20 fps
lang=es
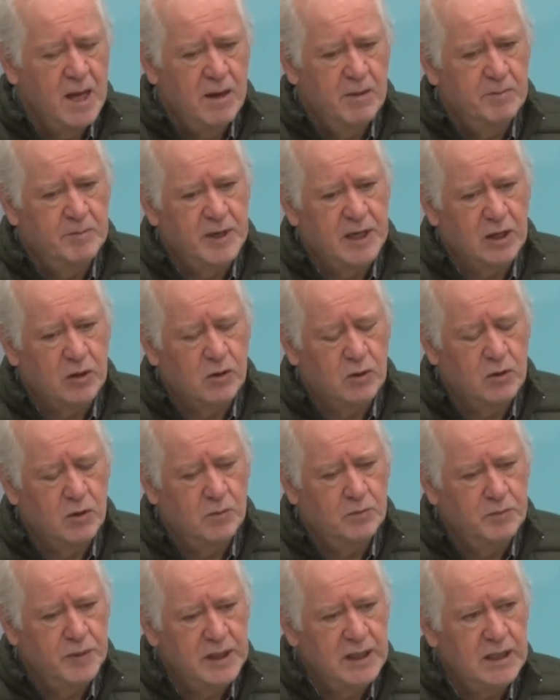
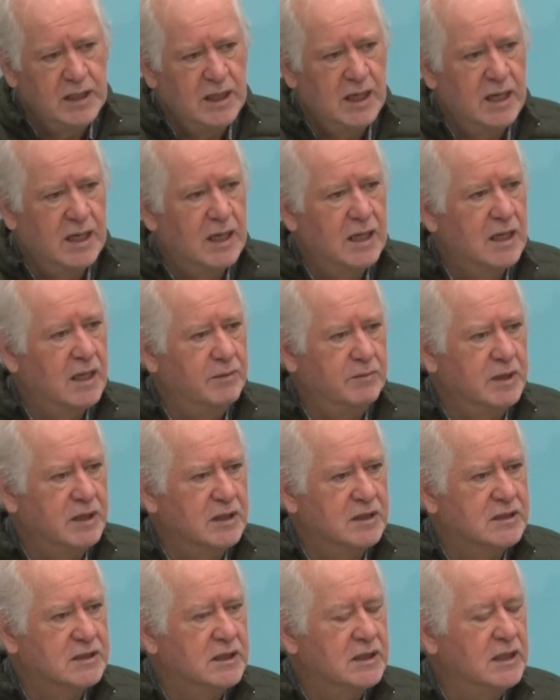precolombina, la
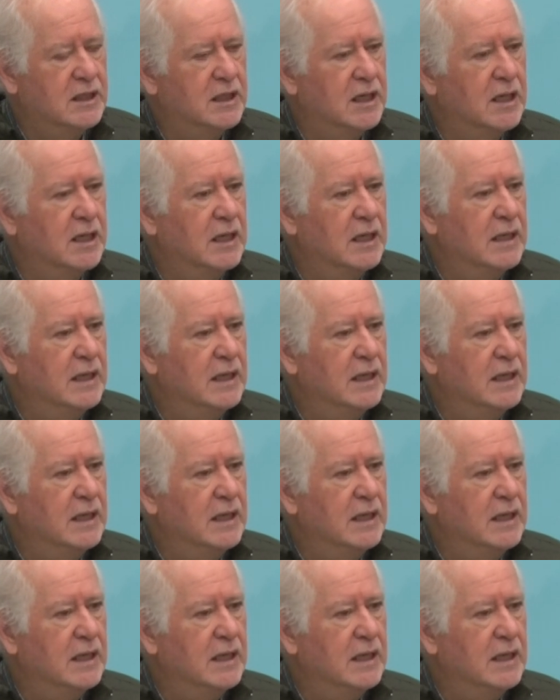medicina